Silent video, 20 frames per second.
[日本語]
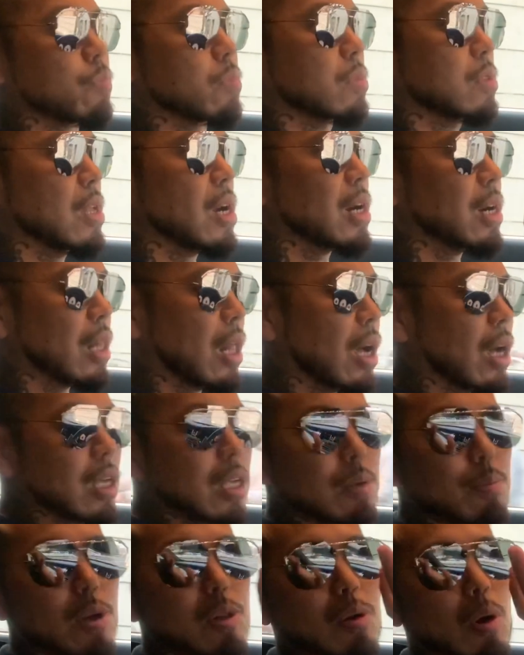だから、
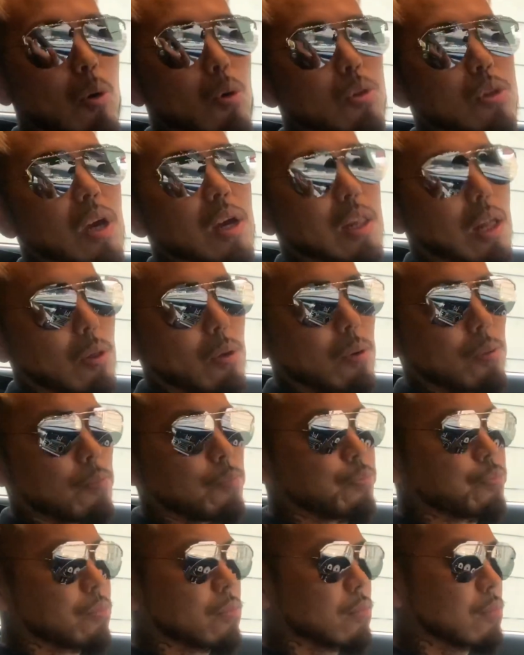今のが答えなの。
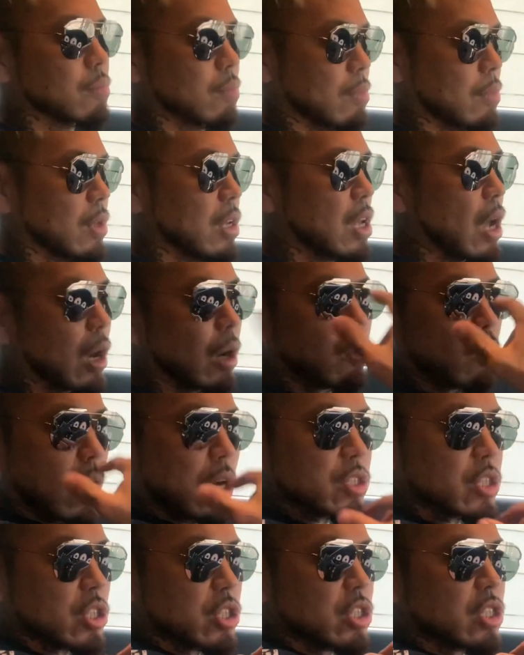うん。いや、
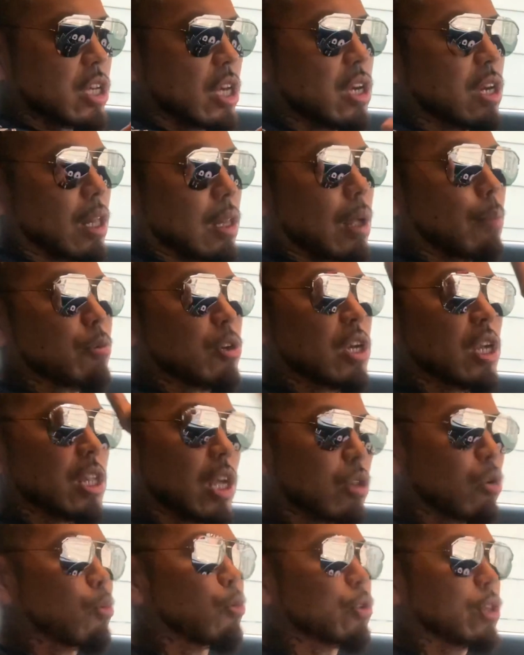反射神経いいから多分言え
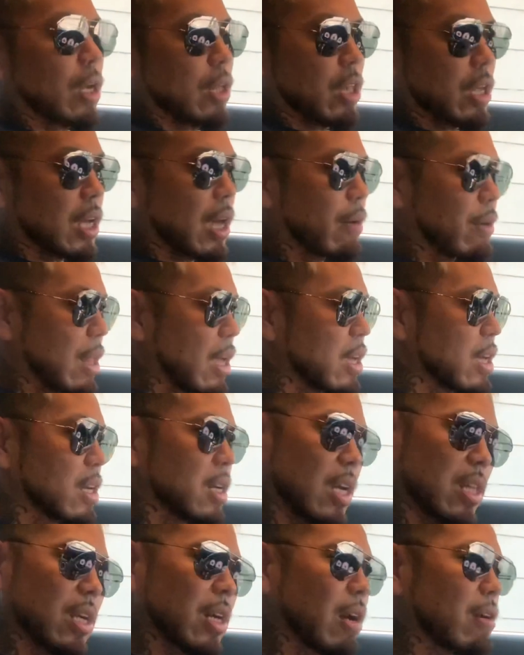たと思うんだけど、1回、
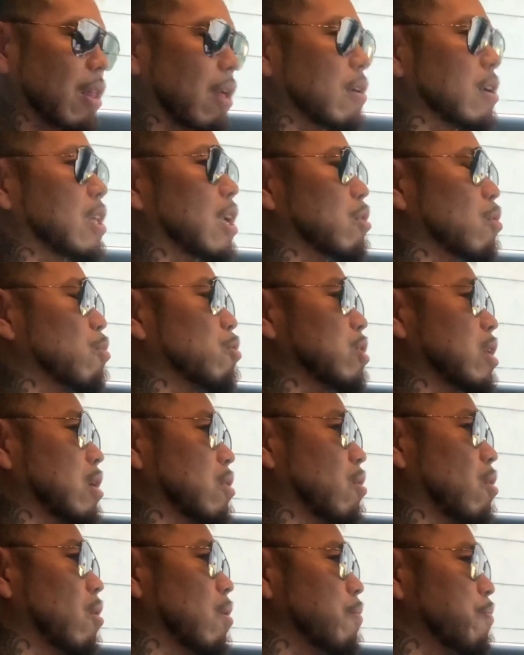2回ぐらい言えたと思うんだけ
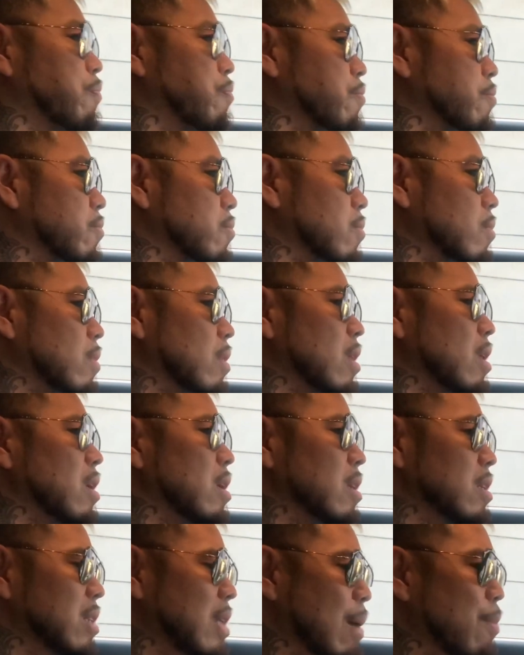ど。
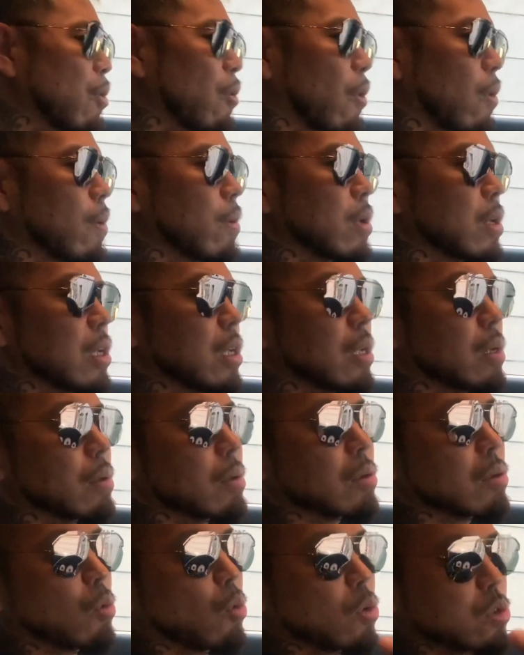でも、
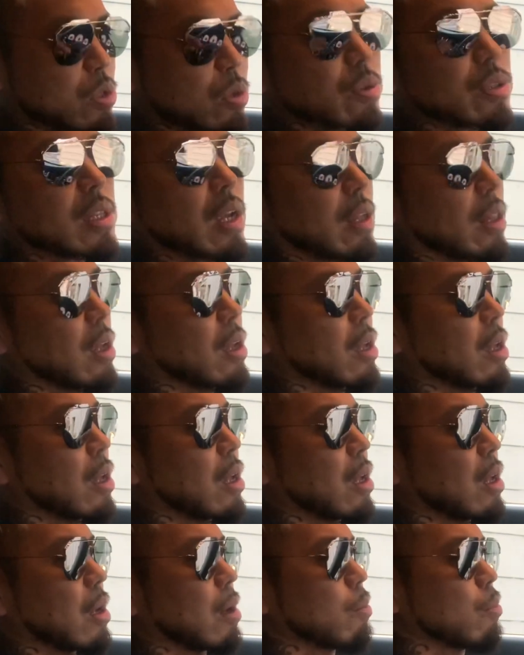遅いんだよね。
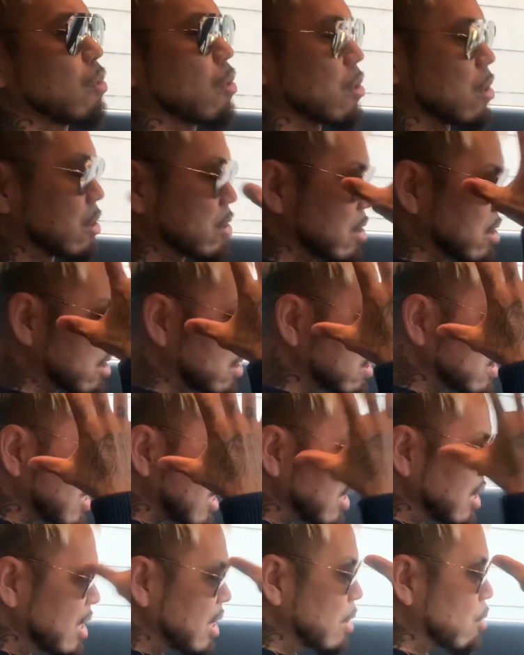もう、
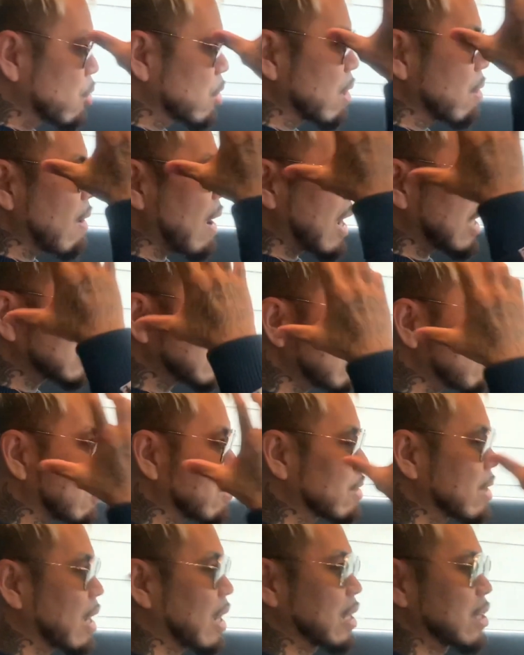常に俺は頭
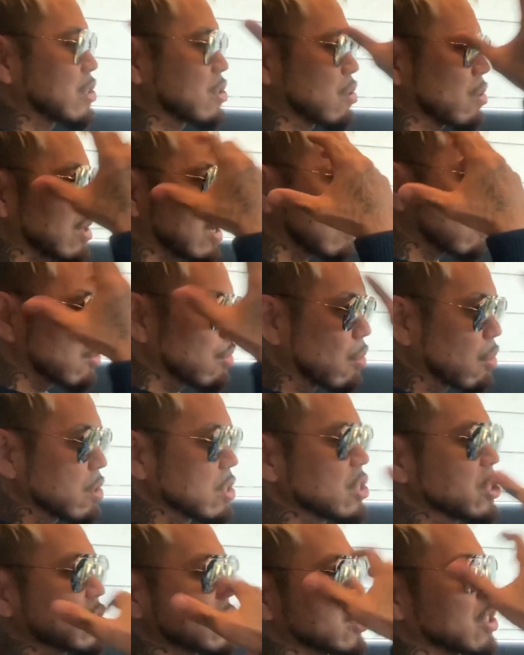の中でそれがこ
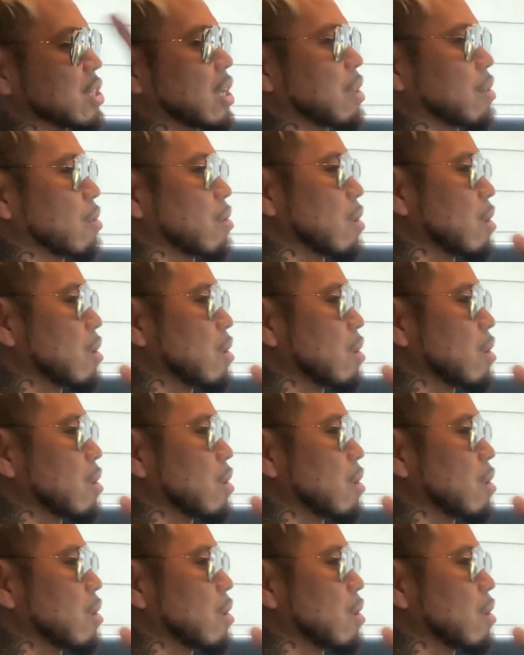う意識してるの。